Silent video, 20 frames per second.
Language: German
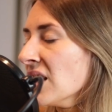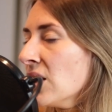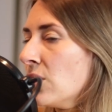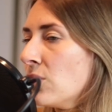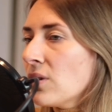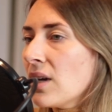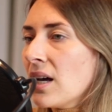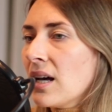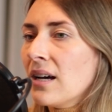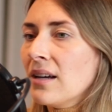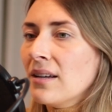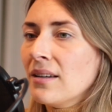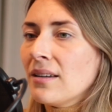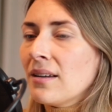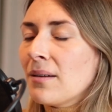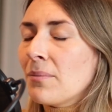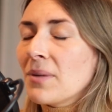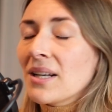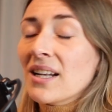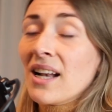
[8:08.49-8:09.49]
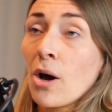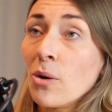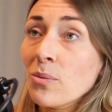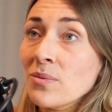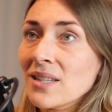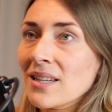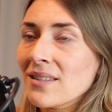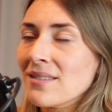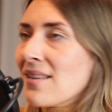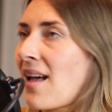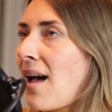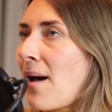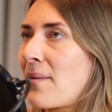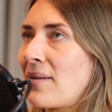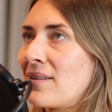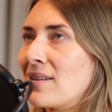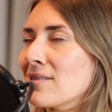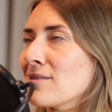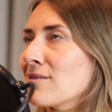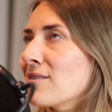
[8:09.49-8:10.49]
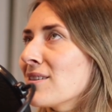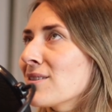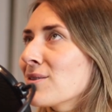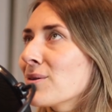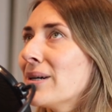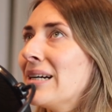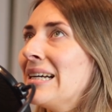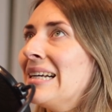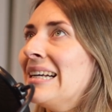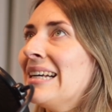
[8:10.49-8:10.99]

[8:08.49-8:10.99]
Oder äh, mit Glaubenssätzen arbeitest oder so.